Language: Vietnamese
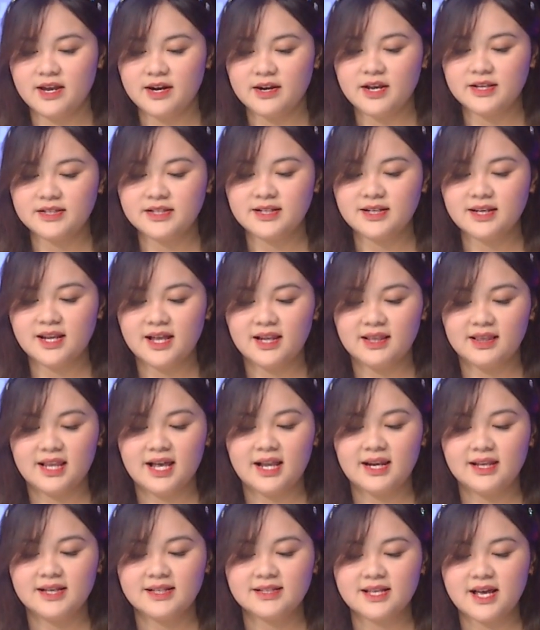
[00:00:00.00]
đó chính là
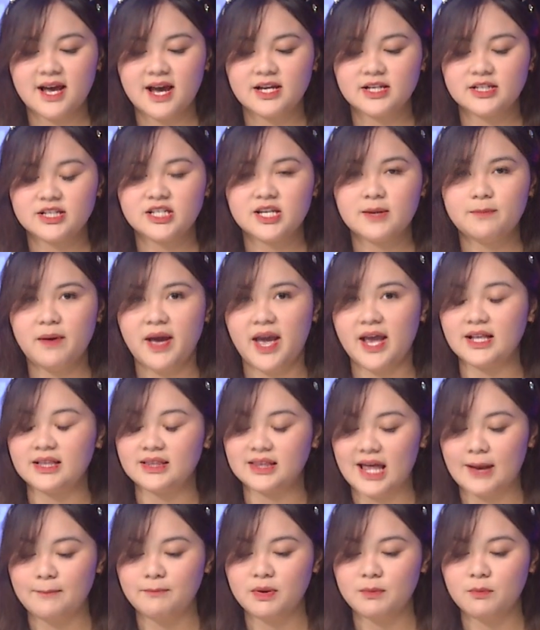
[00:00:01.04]
La Lisa xếp hạng
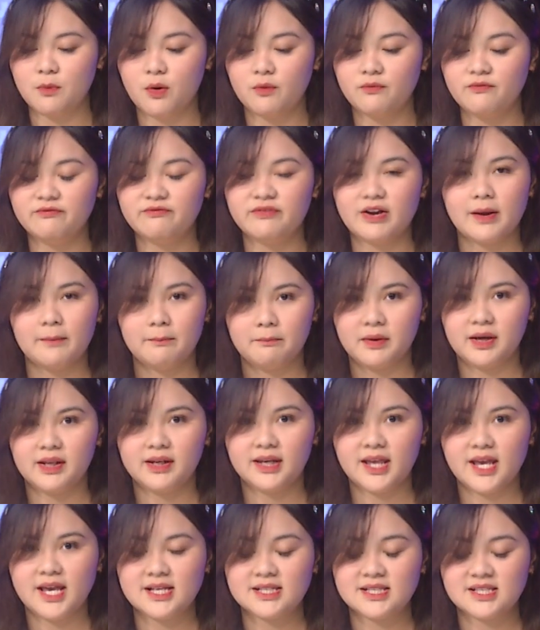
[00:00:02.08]
84 và
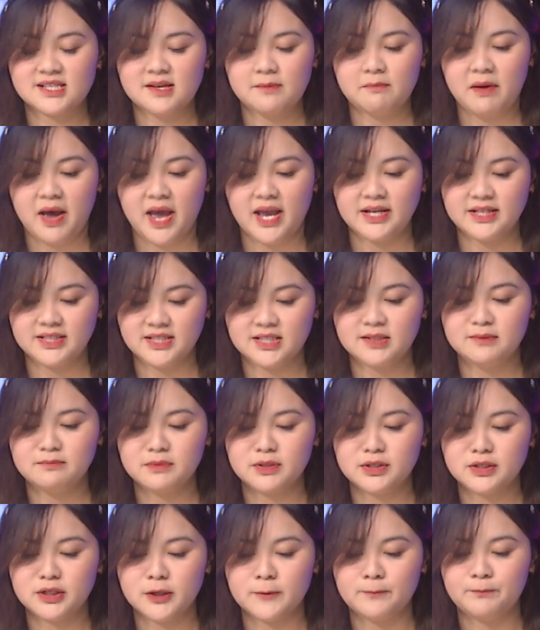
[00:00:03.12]
Money xếp hạng
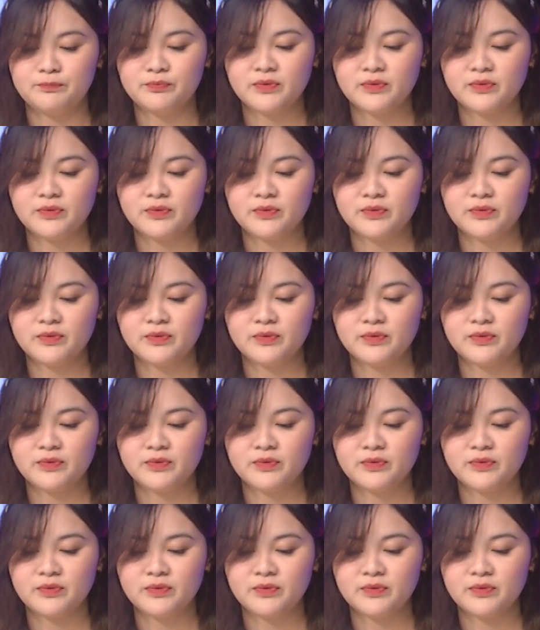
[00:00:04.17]
90.